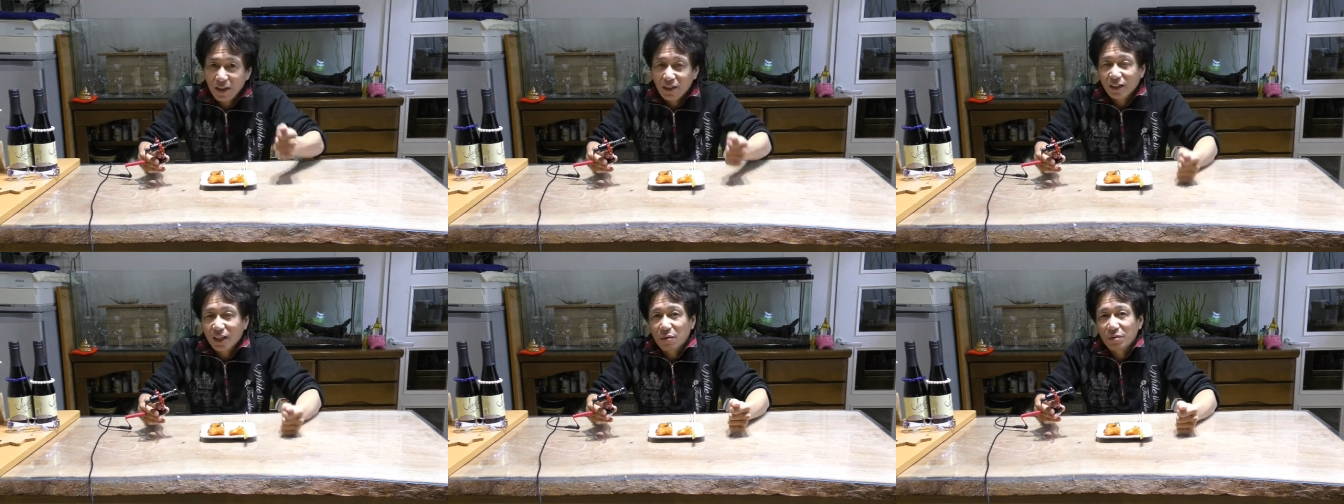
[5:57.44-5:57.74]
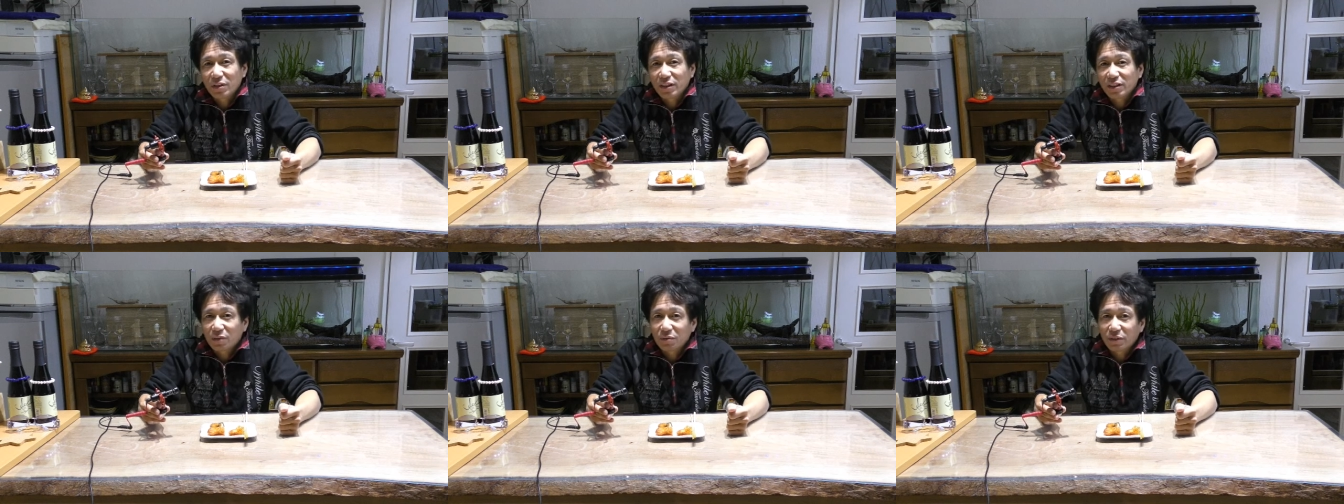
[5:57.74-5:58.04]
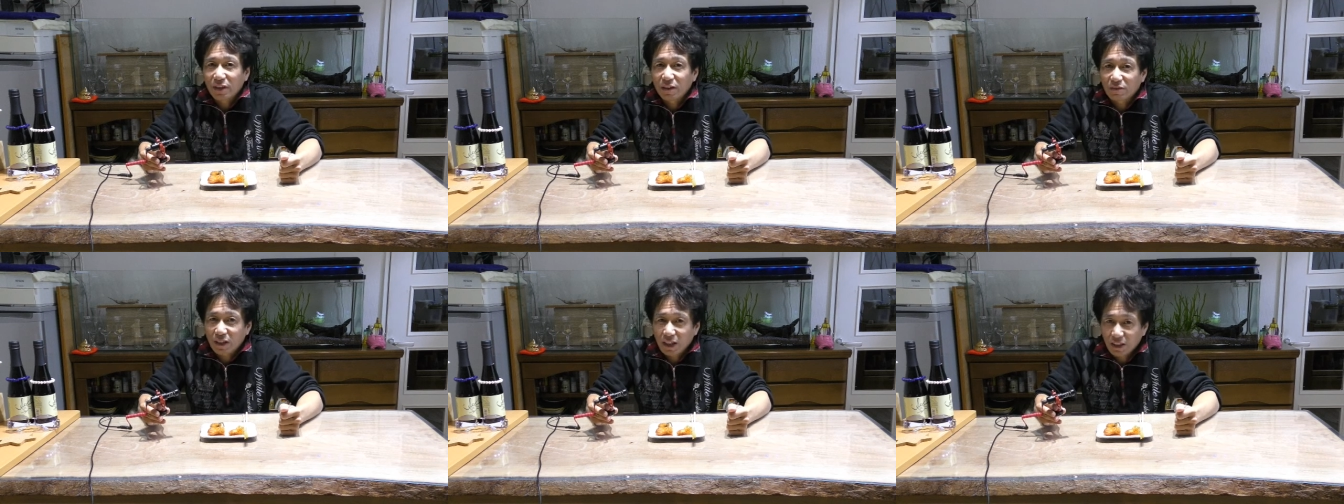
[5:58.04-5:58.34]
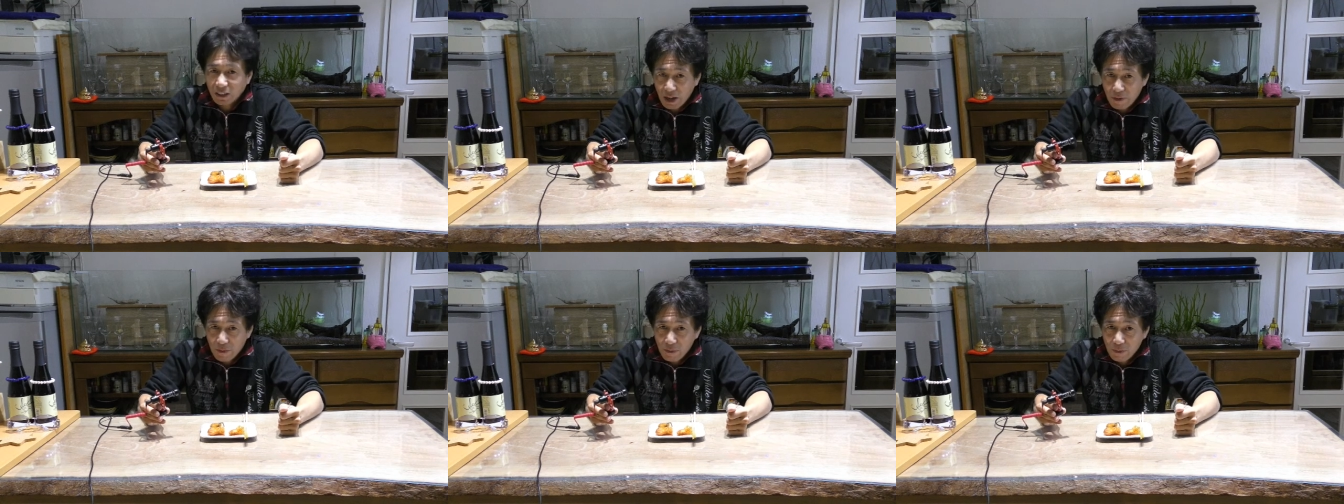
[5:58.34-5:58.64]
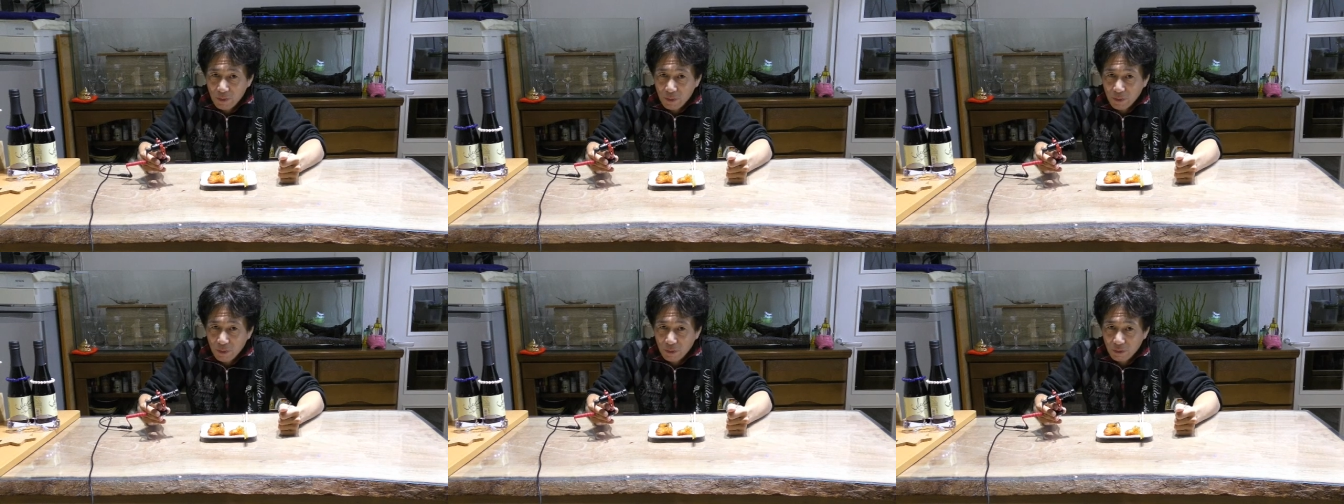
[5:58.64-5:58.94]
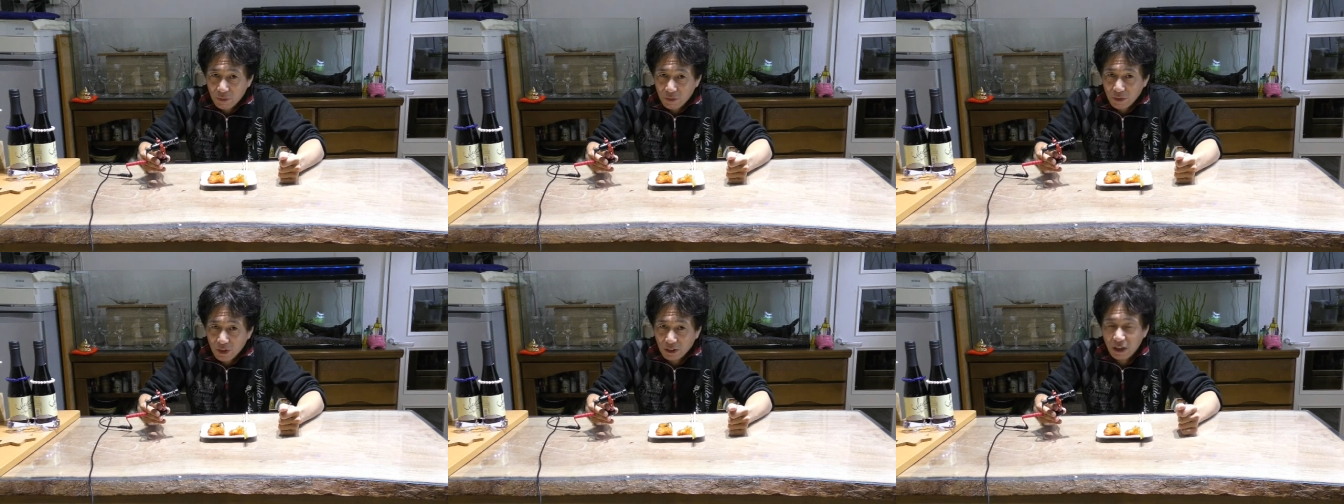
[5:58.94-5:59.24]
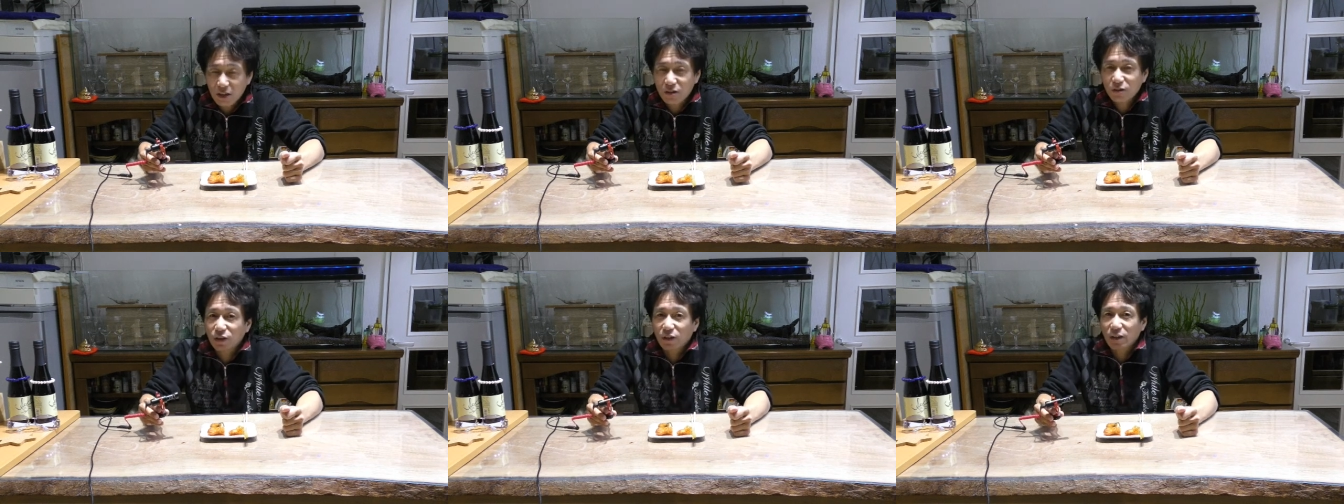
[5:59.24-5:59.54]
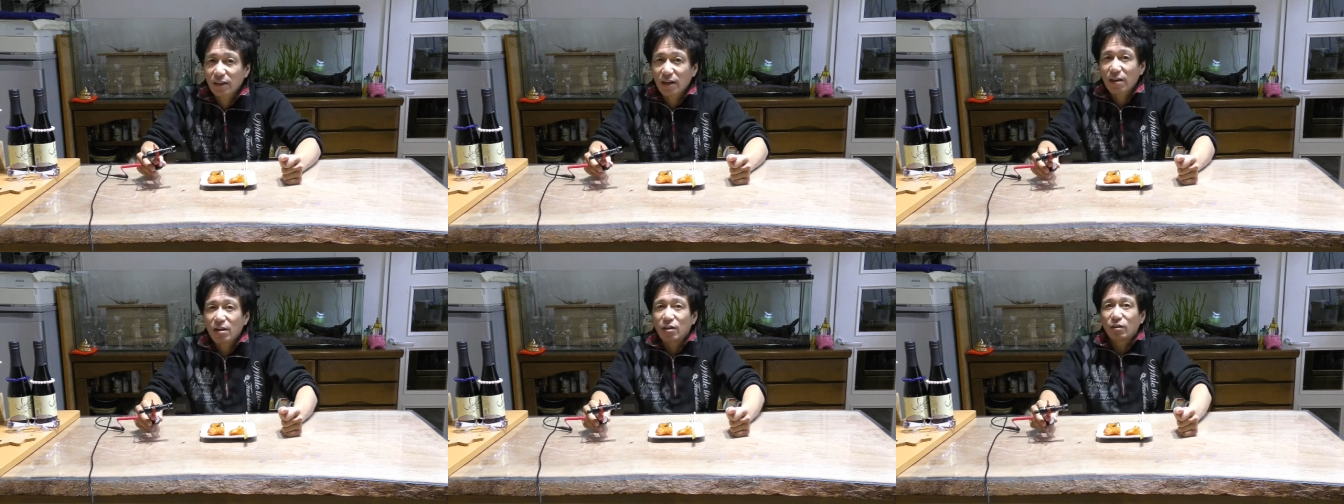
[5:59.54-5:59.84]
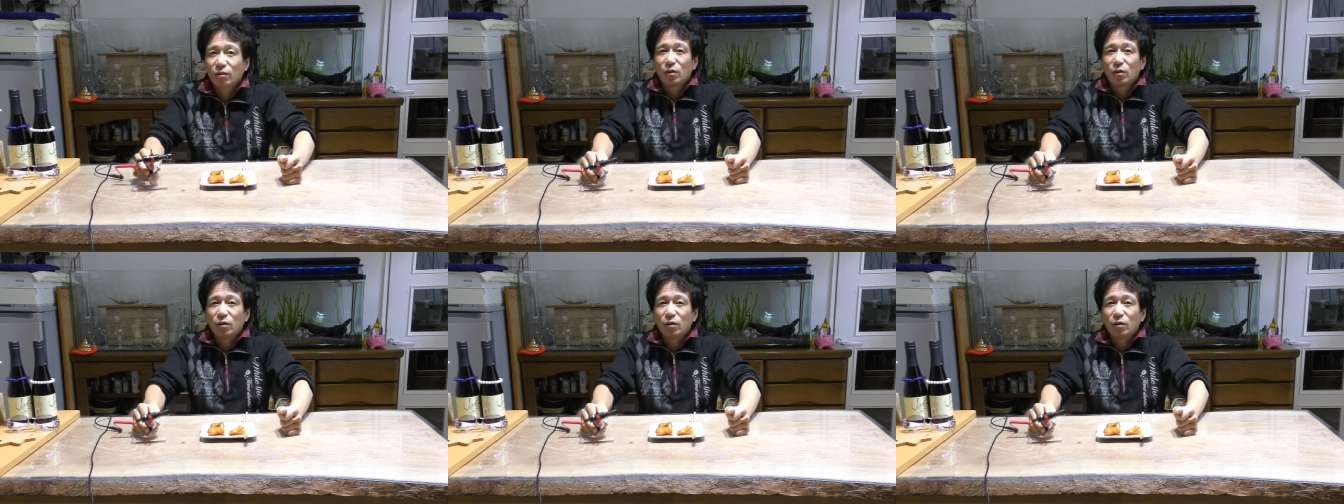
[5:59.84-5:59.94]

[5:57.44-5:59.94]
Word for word: 試してみてください。ということでね、